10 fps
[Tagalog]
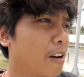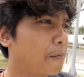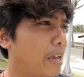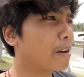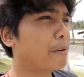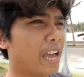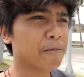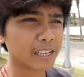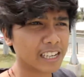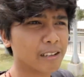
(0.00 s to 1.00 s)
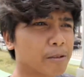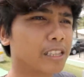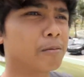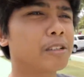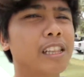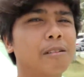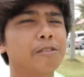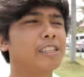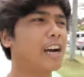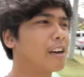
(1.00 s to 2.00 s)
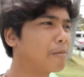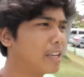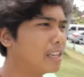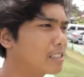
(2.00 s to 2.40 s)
maya maya maglilipot-lipot lang muna kami